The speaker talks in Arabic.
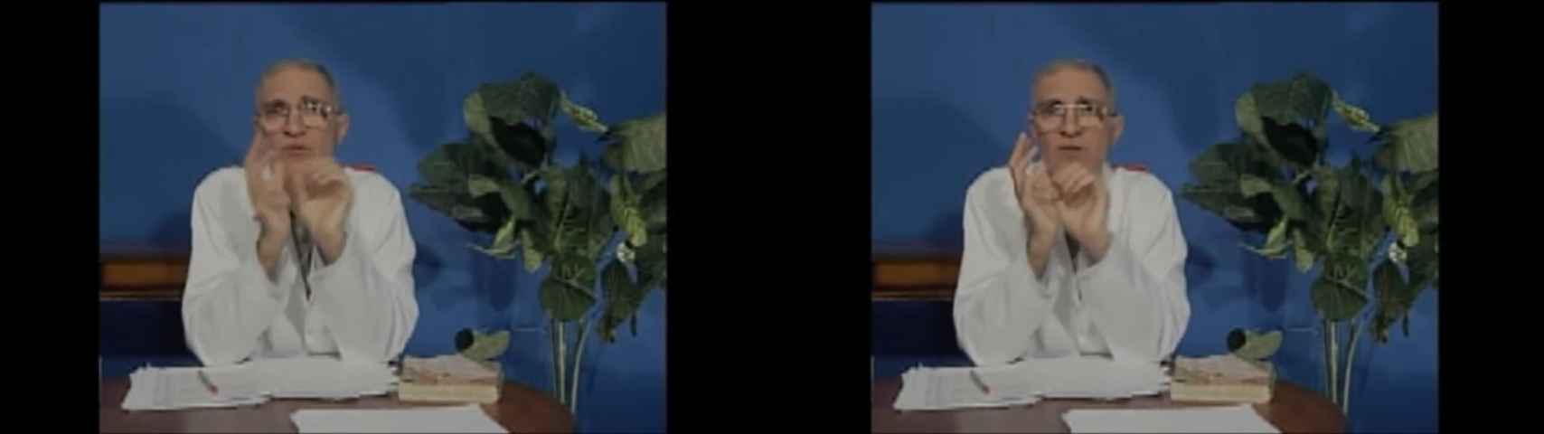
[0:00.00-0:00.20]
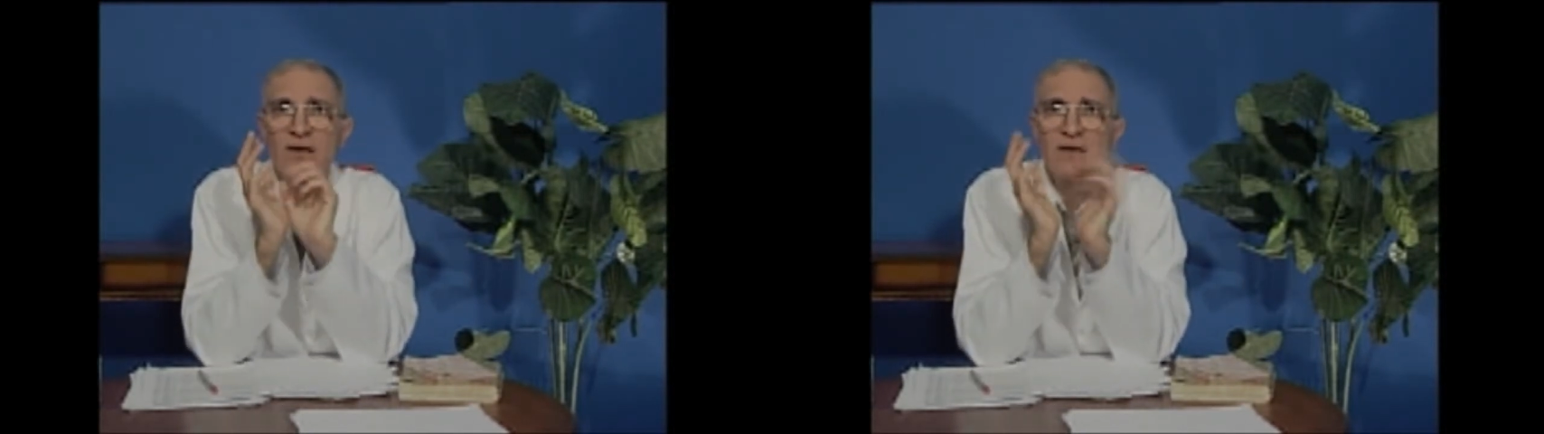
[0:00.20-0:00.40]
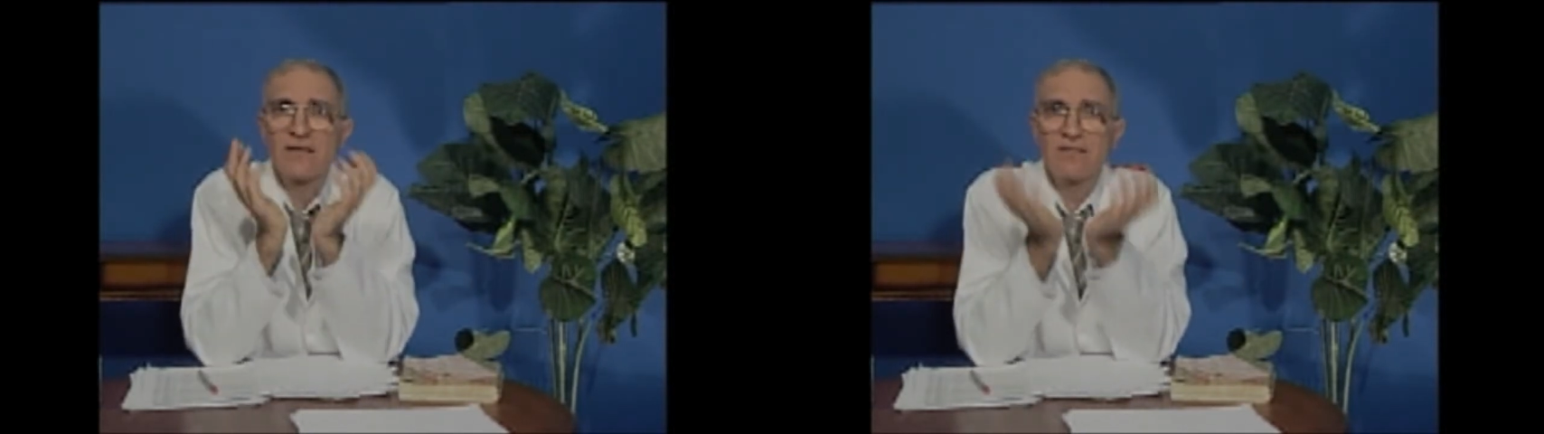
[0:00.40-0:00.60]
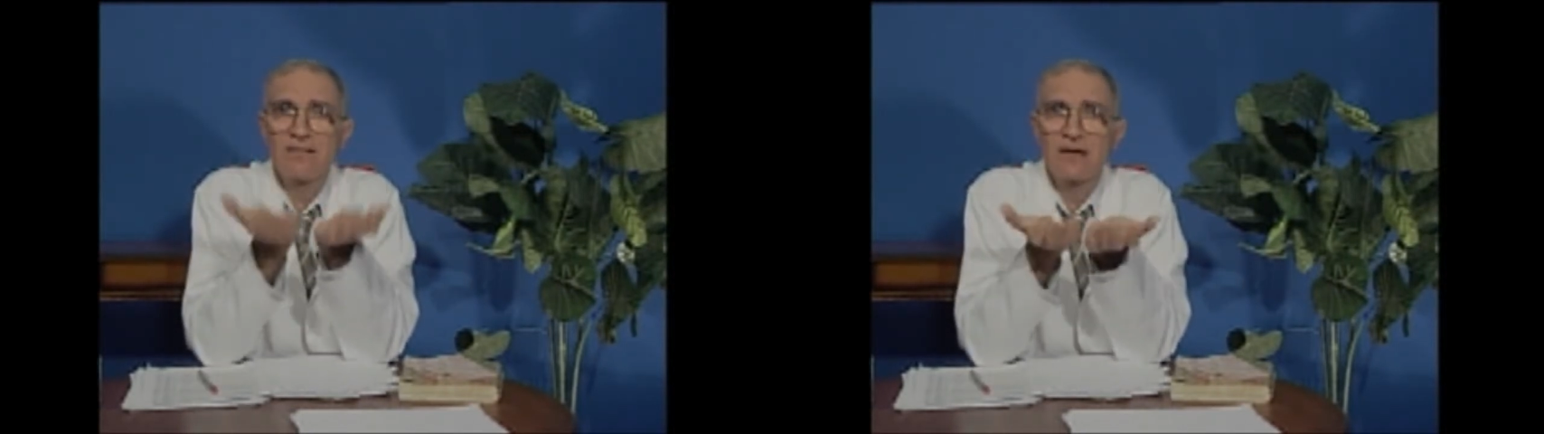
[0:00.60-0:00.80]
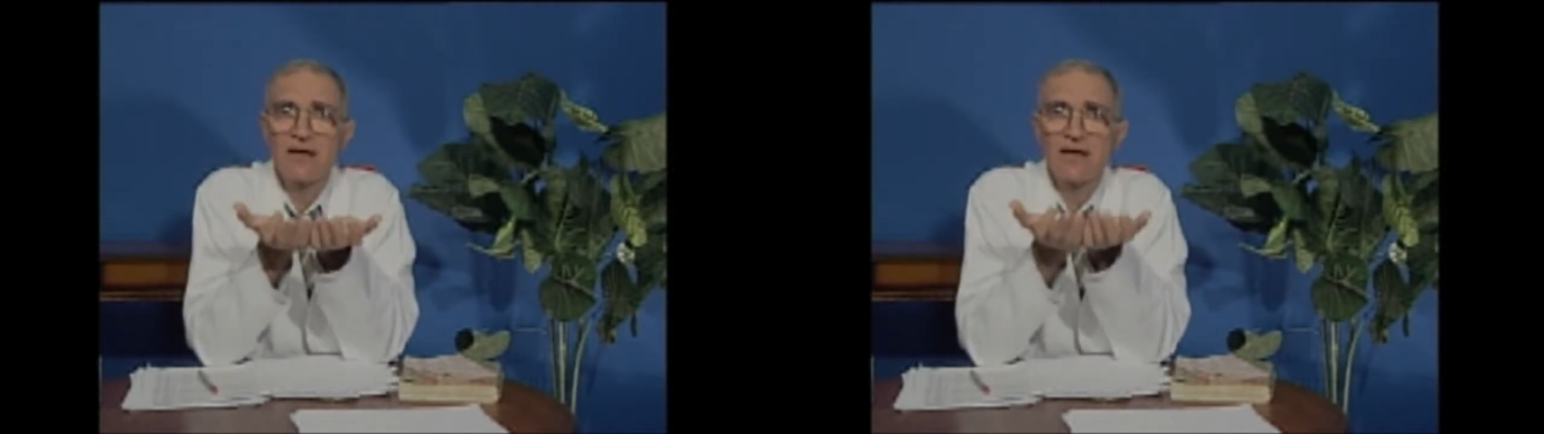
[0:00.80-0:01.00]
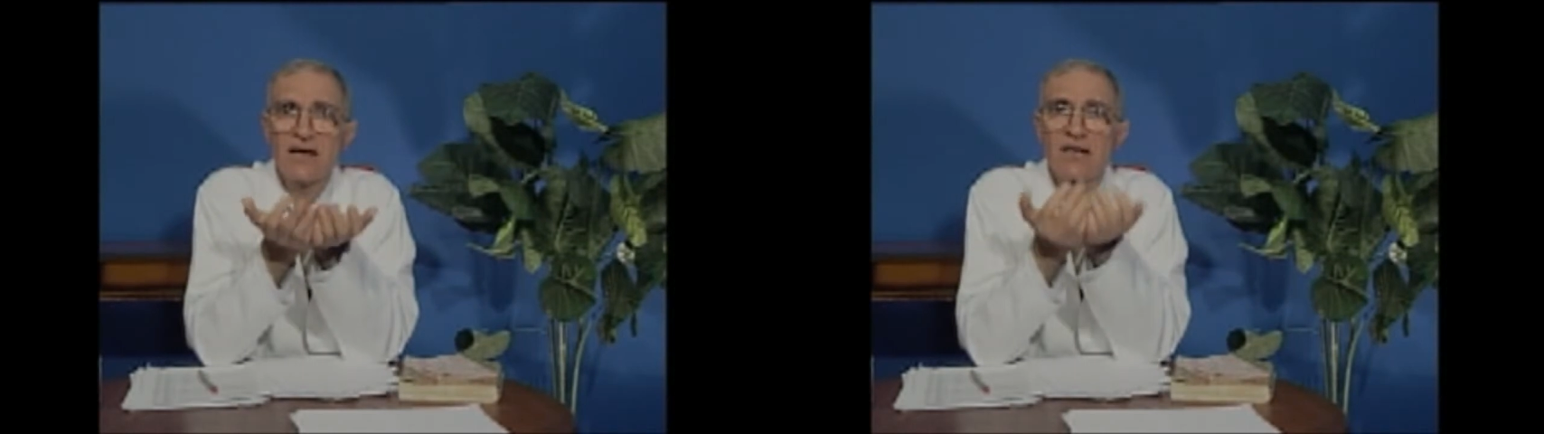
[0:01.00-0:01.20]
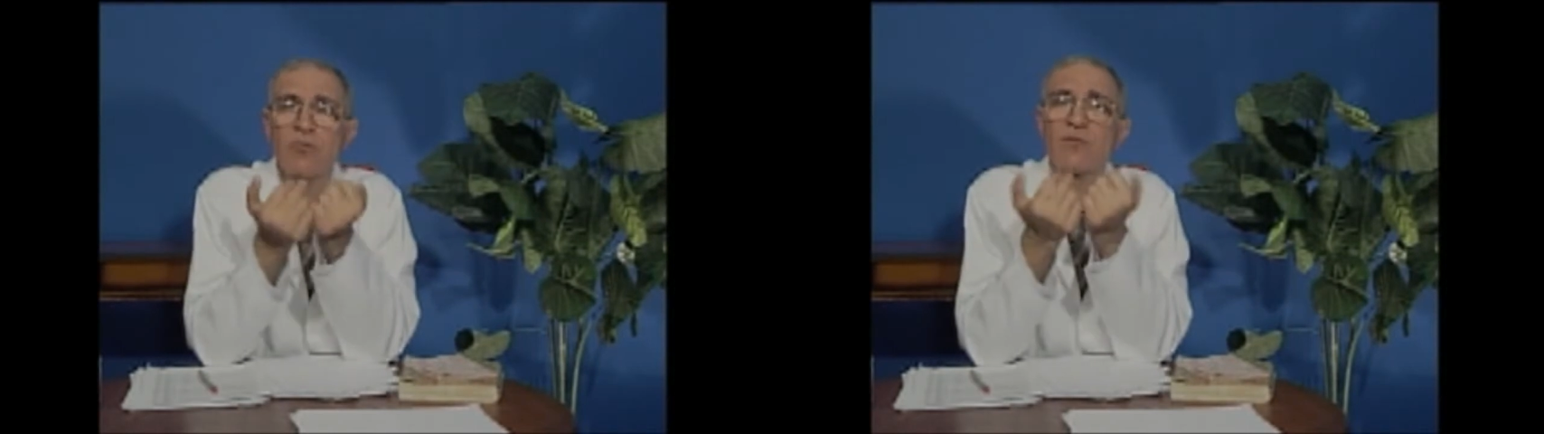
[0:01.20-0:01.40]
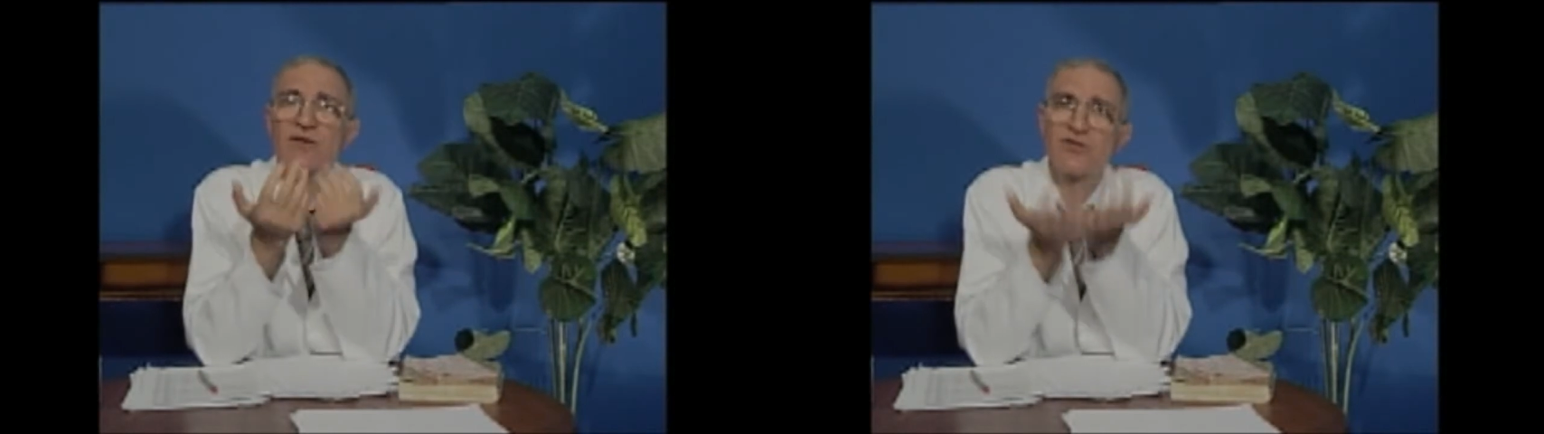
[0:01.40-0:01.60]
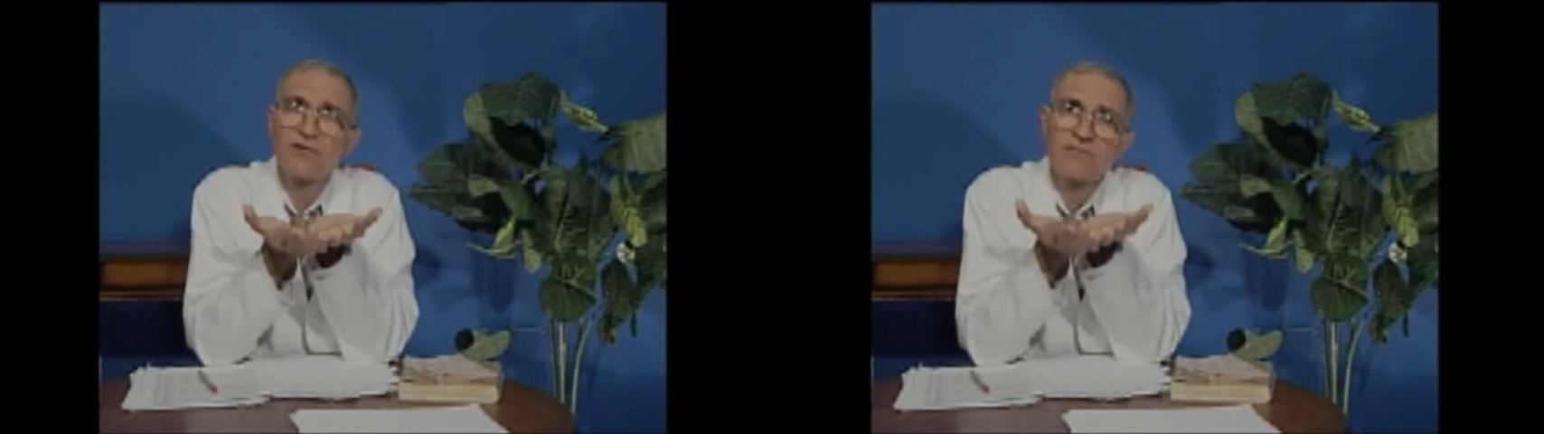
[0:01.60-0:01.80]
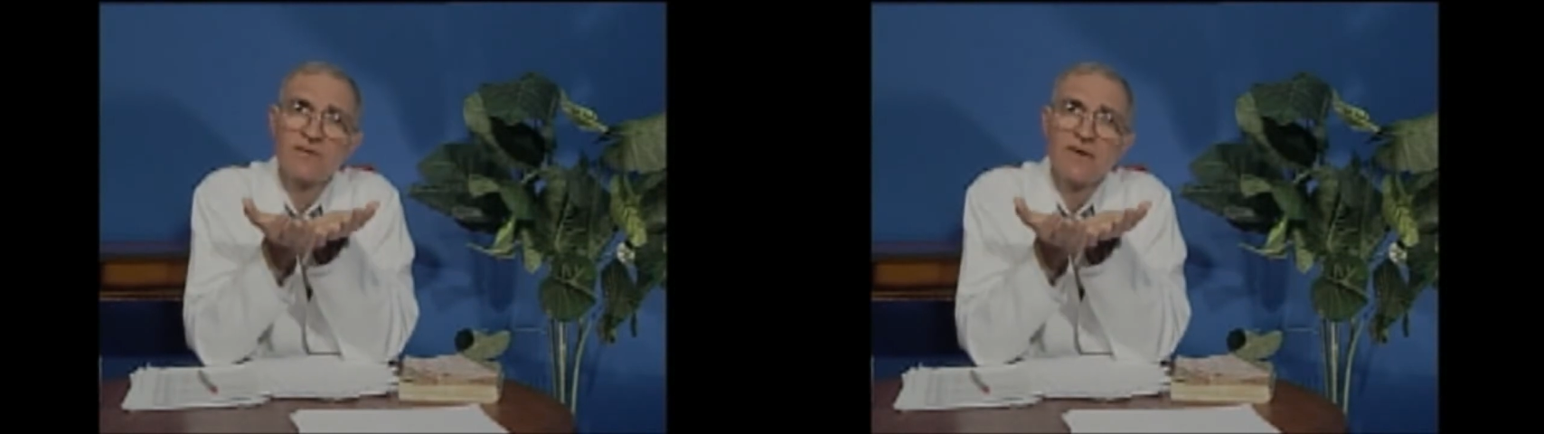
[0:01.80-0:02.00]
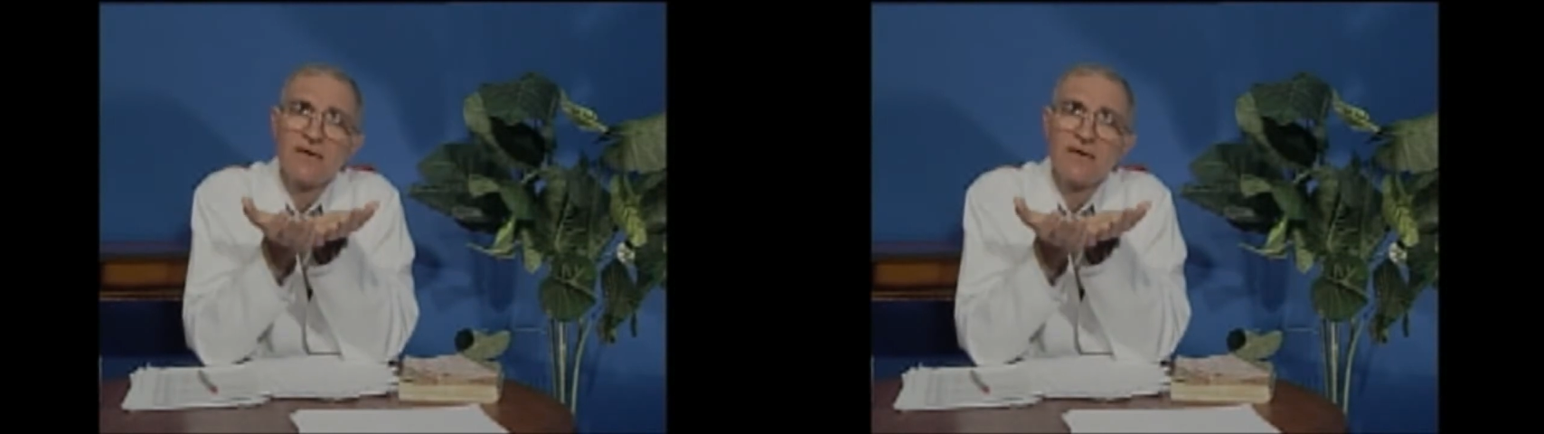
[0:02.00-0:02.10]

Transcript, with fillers: وانتظرها قبل ما تجف